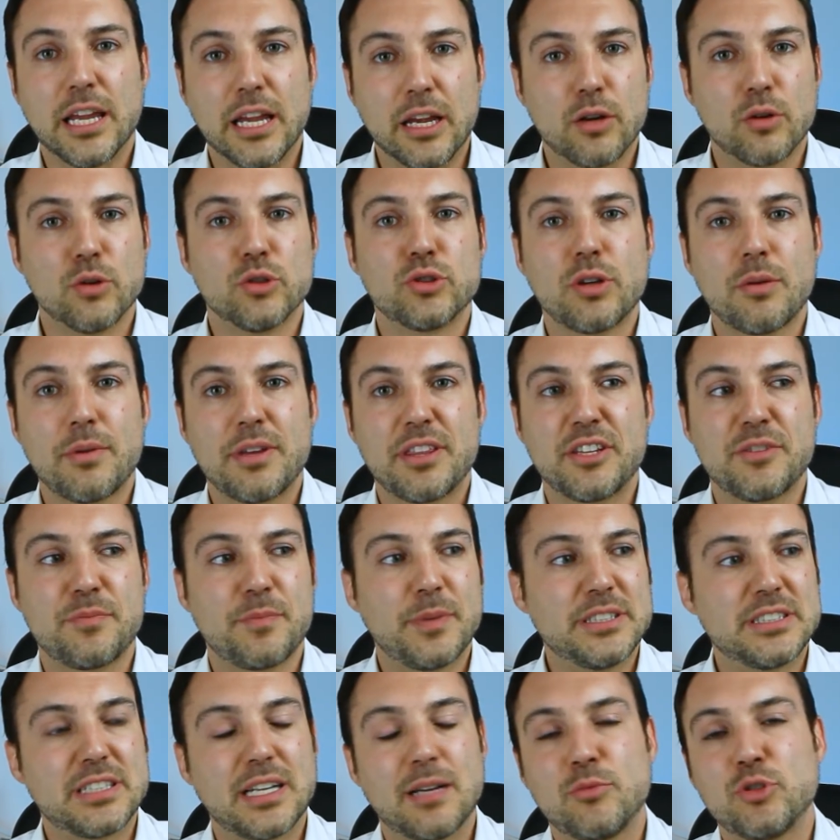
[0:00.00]
Incluso a veces
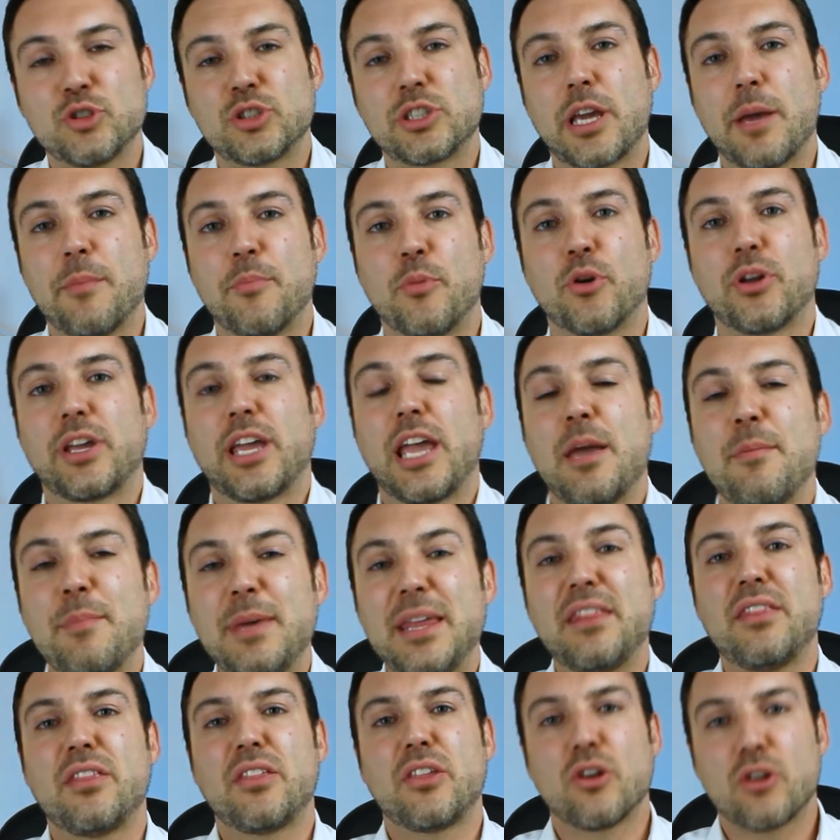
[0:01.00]
pensamos que porque he
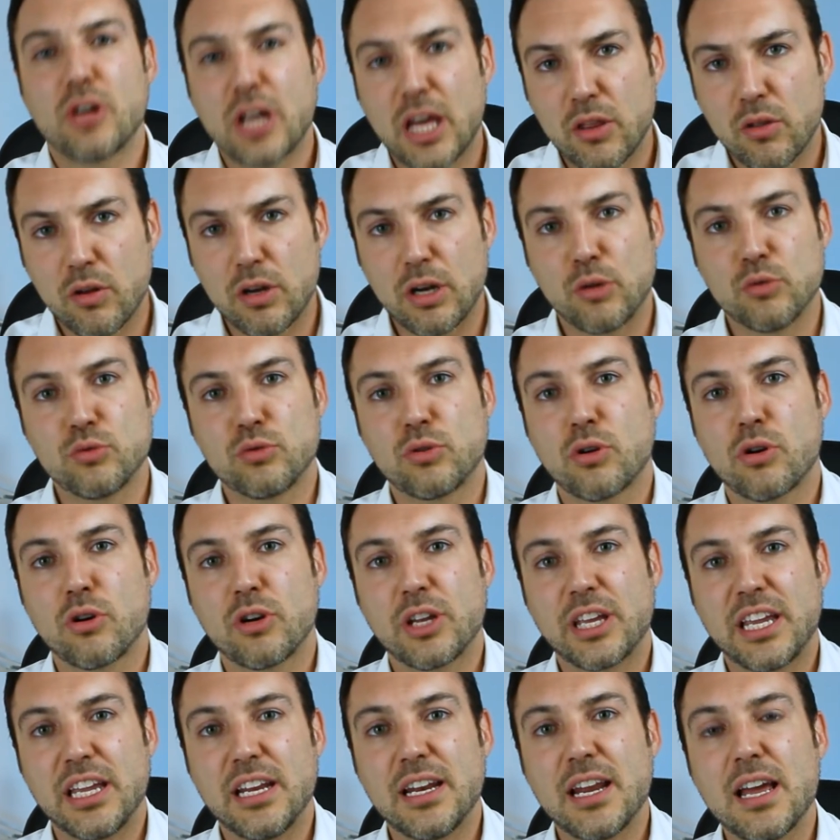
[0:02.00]
mencionado al autor
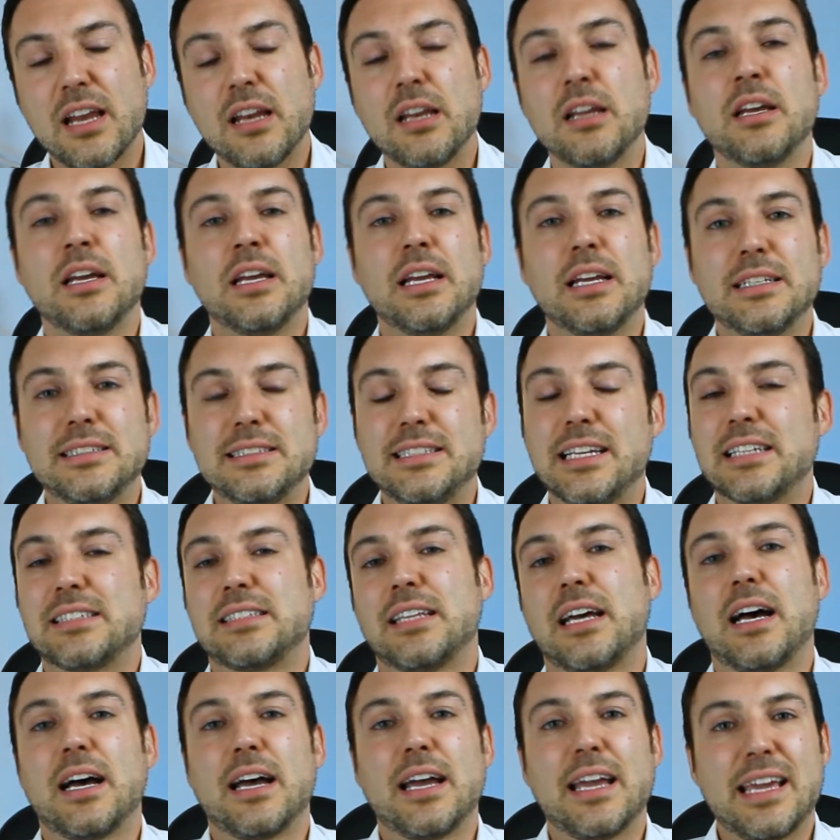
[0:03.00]
original, ya
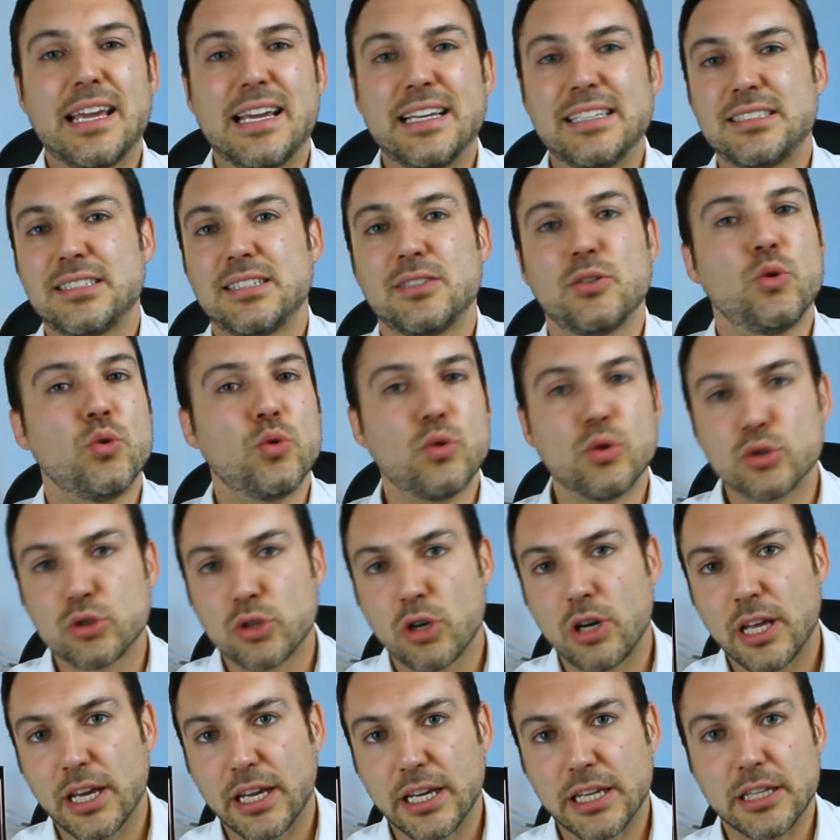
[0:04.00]
está, es un
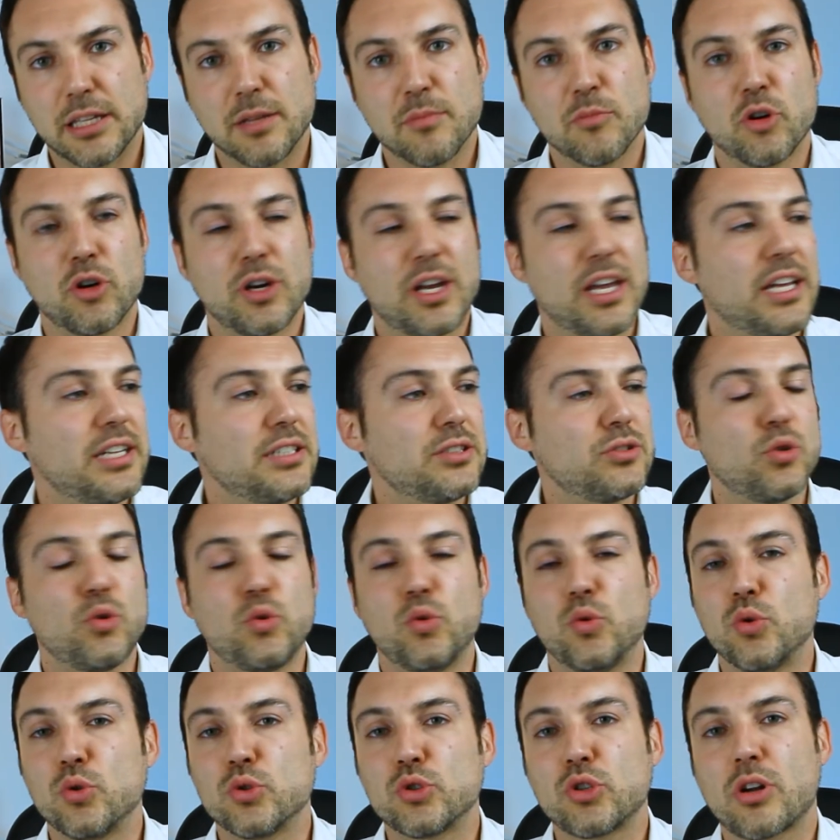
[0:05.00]
uso legítimo, es
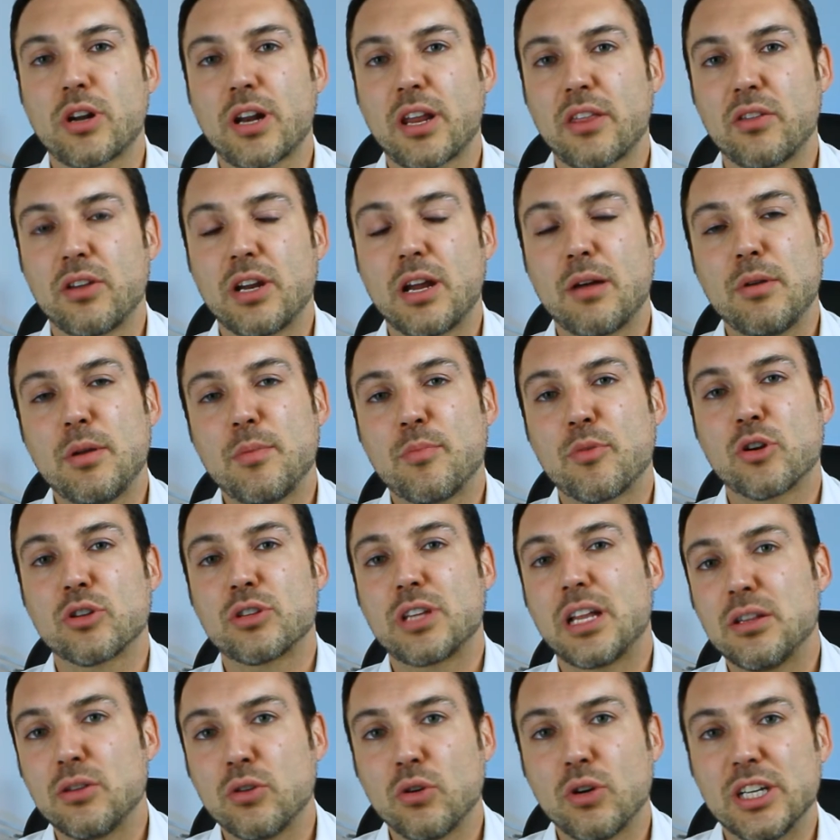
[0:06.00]
un uso razonable y por lo
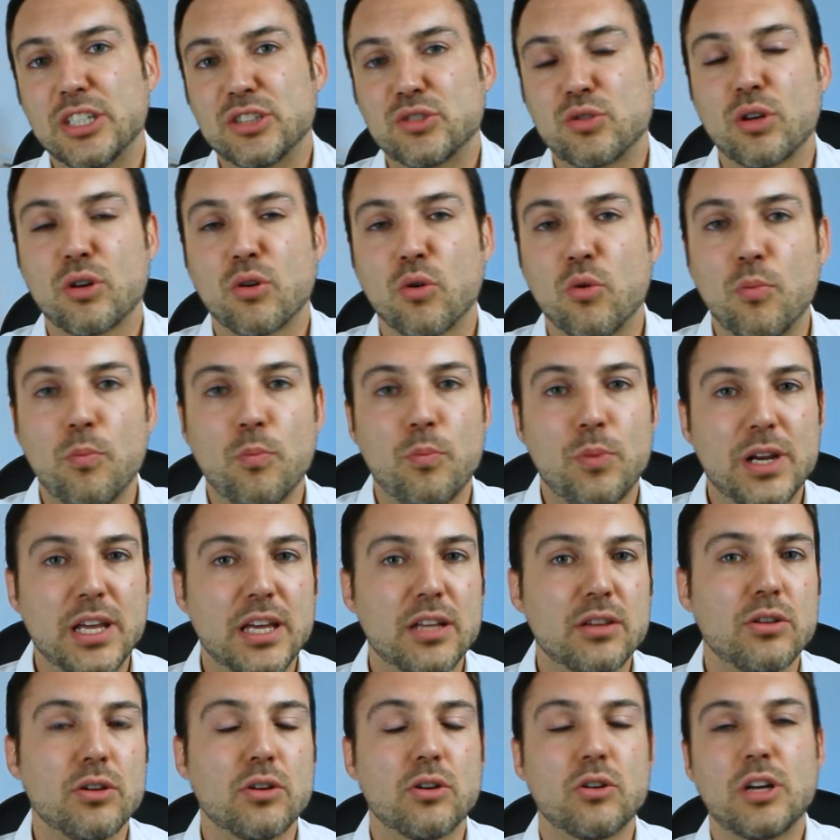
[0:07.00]
tanto estoy
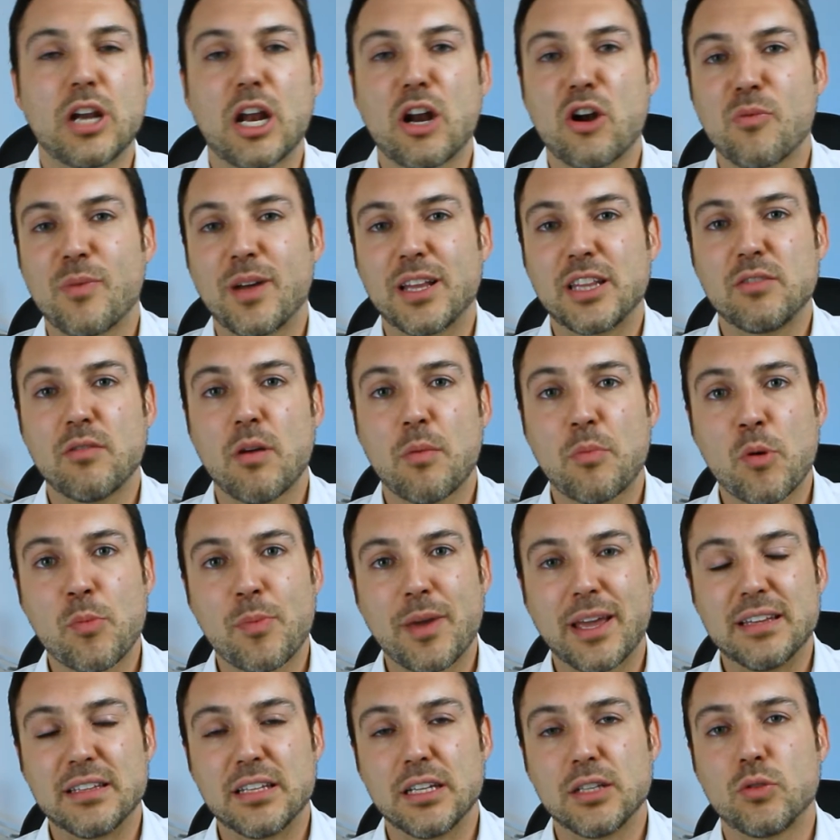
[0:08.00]
cumpliendo con la normativa
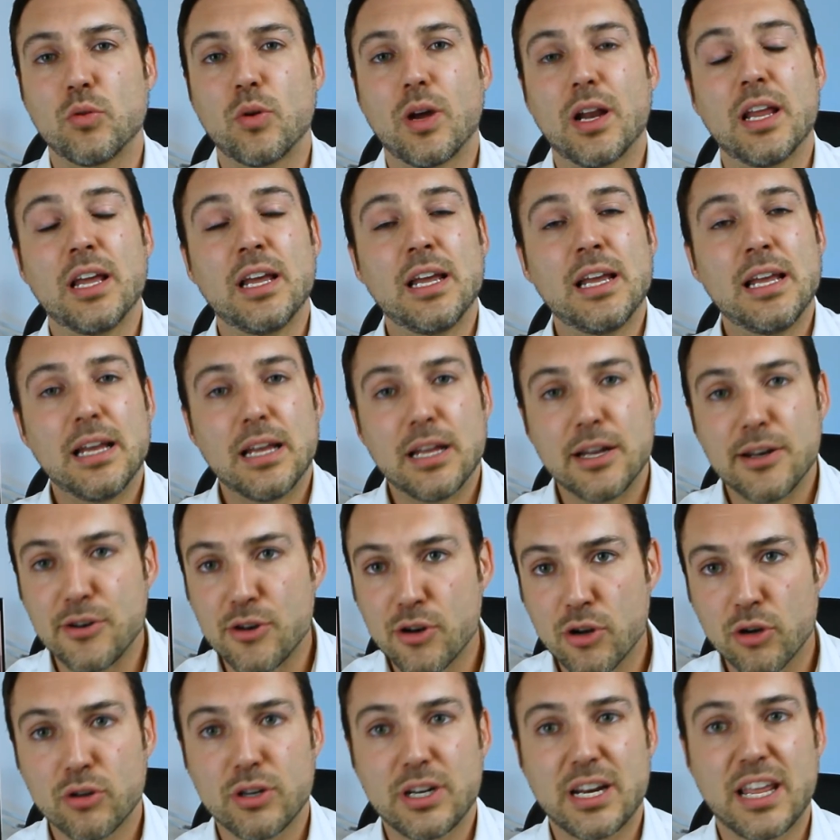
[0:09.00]
propiedad intelectual.
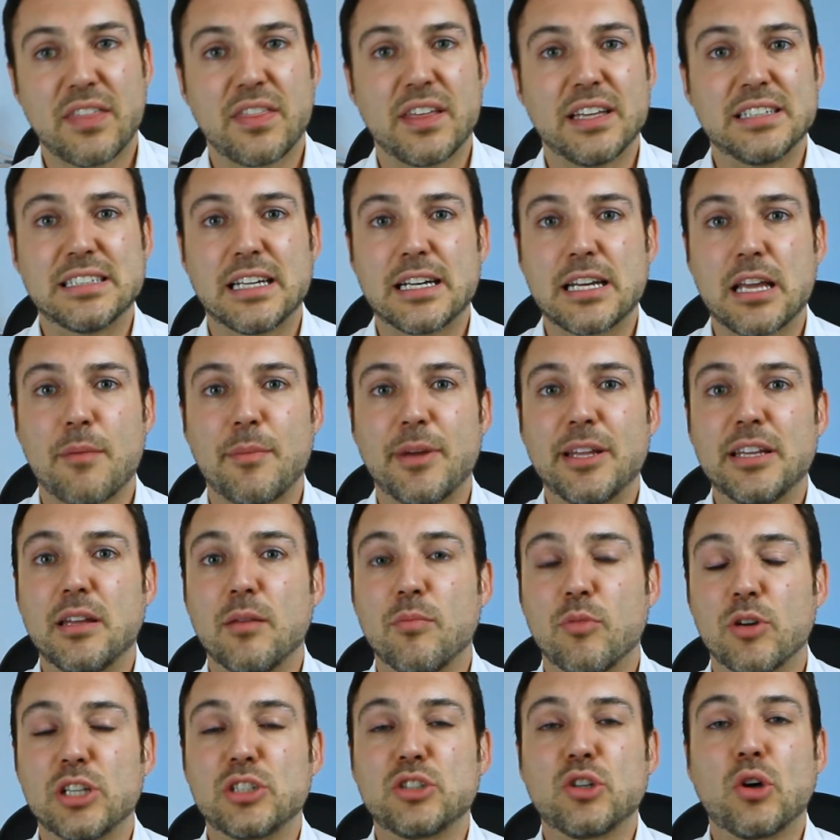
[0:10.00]
No necesariamente,
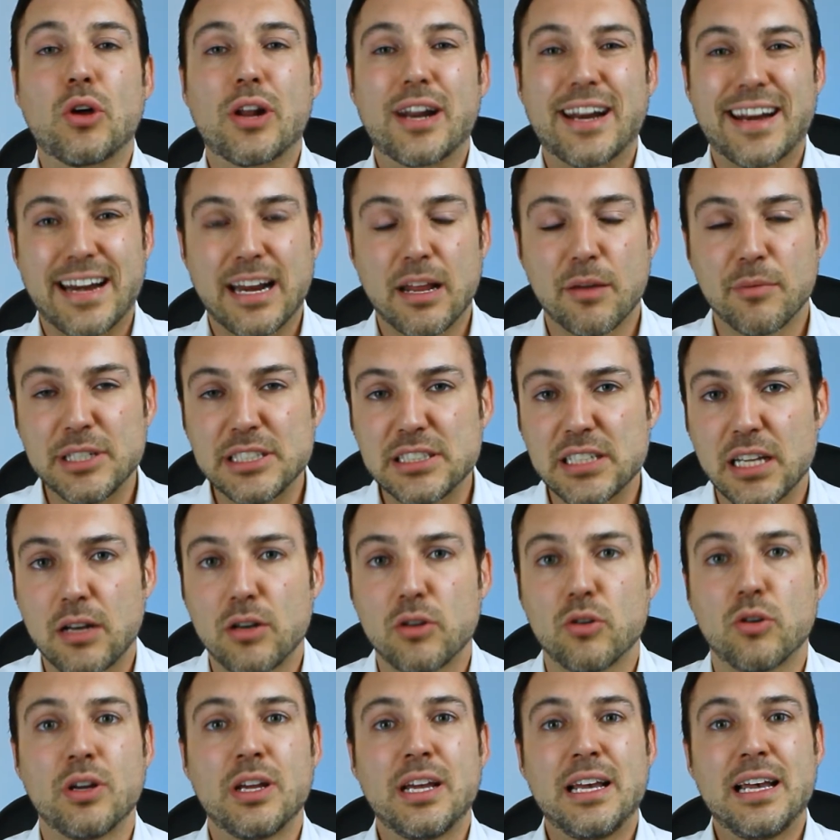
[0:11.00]
por eso,
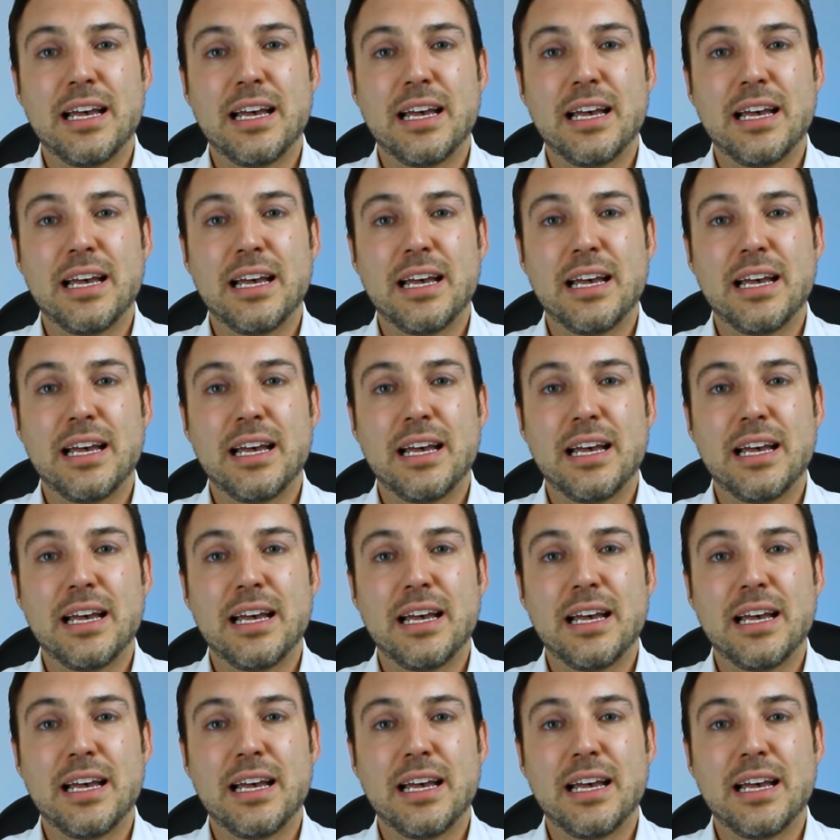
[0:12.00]
revísalo.